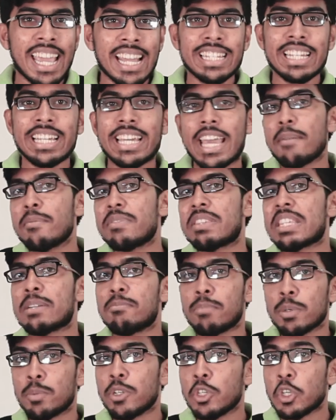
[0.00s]
এটি গেমসের
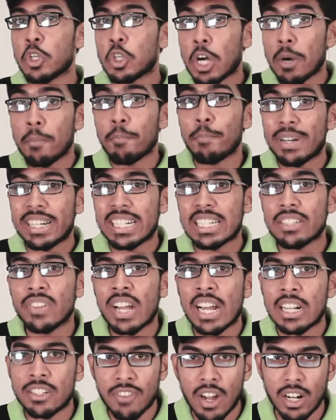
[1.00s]
বিভিন্ন কম্পারেটিভ
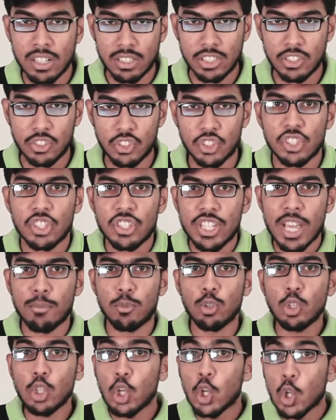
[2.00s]
অ্যাডভান্টেজ
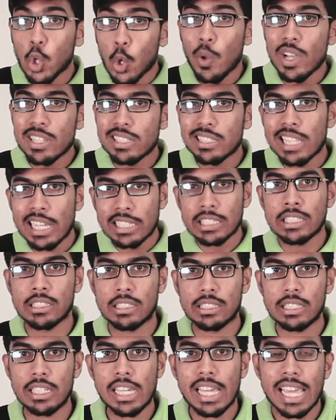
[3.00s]
যেমন লোয়েস্ট
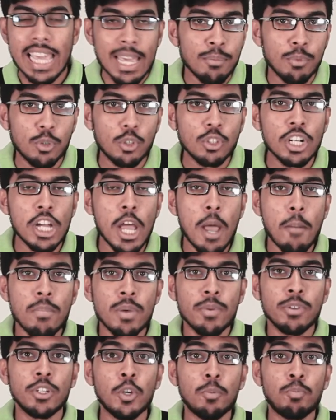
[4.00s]
লেটেন্সি এবং
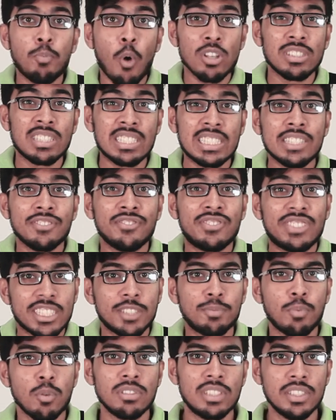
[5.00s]
বিভিন্ন পজিটিভ
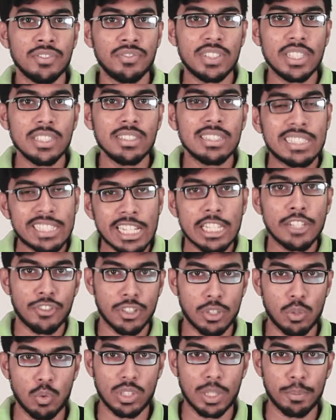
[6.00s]
রেসপন্সিভনেস
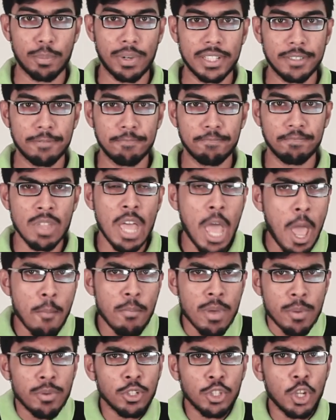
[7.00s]
ডেলিভার করতে পারে
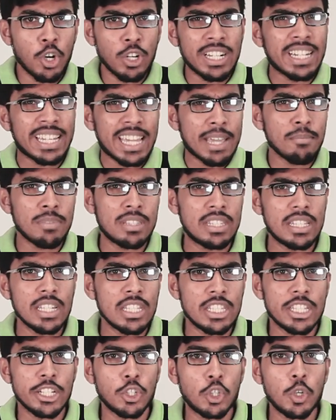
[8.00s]
বিভিন্ন ধরনের গেমসে
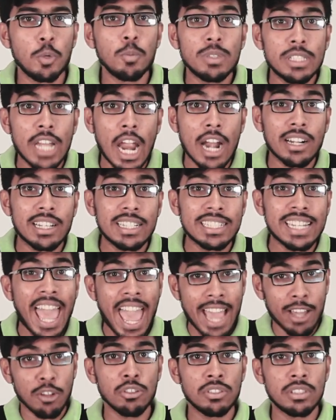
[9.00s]
যেরকম টার্গেট
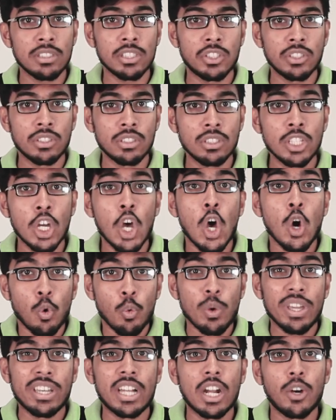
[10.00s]
অ্যাকুইজেশন
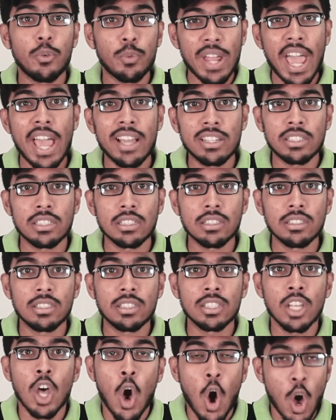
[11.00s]
কুইকার রিয়াকশনস
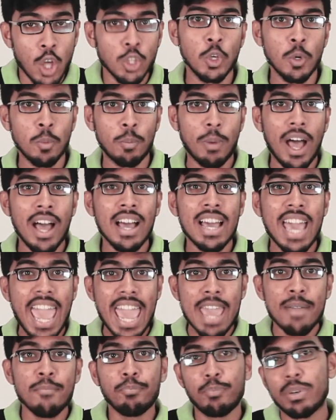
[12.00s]
অথবা
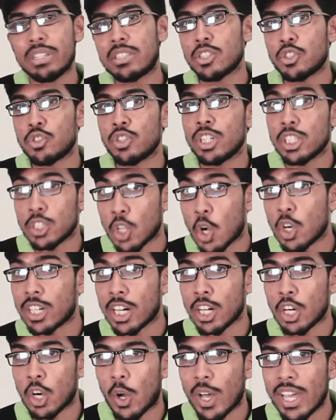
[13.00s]
এম প্রিসেশনের
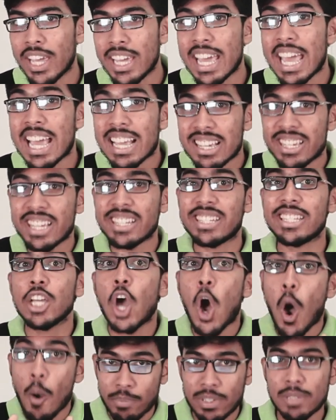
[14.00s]
দরকার হয় সেটি
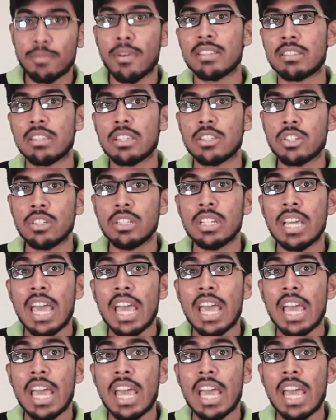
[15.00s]
অপটিমাইজেশন